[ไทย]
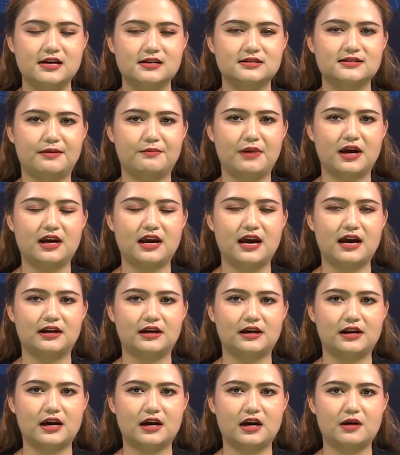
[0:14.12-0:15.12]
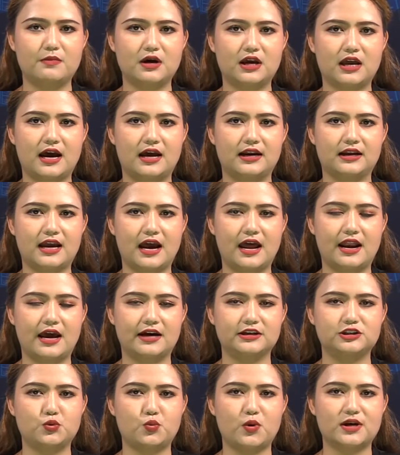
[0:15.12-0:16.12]
สำนักงานคณะกรรมการการอา
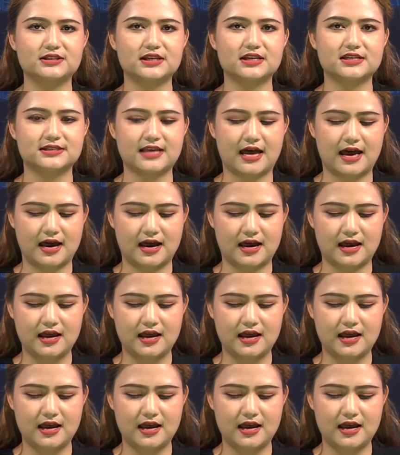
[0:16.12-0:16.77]
ชีวศึกษา